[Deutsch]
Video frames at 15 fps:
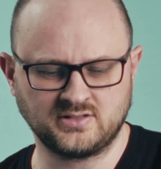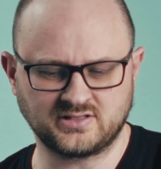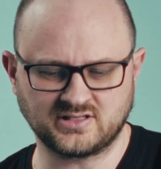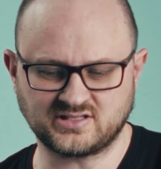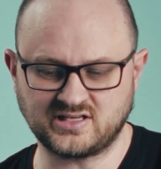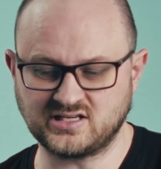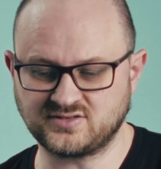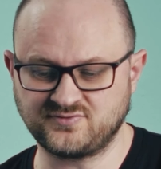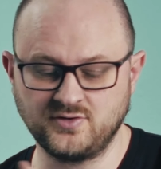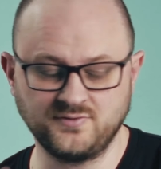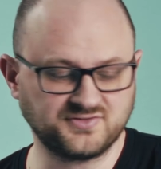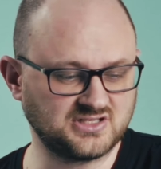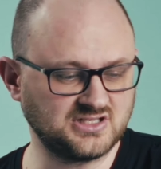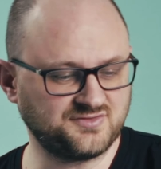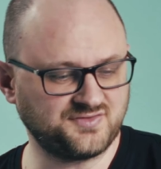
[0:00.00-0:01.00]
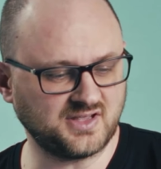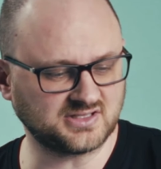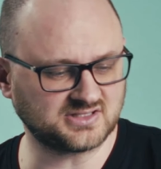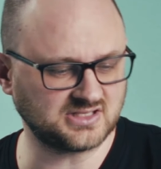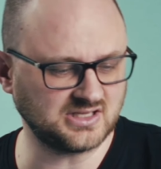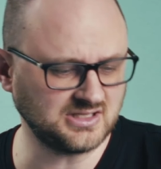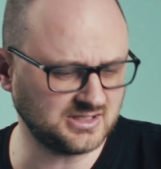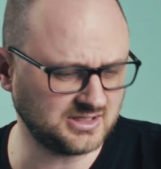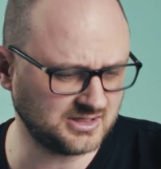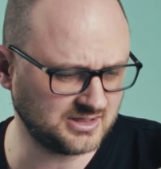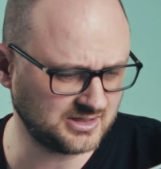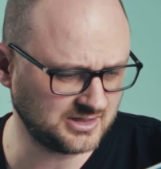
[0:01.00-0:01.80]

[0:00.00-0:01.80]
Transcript: Das heißt 50, 40,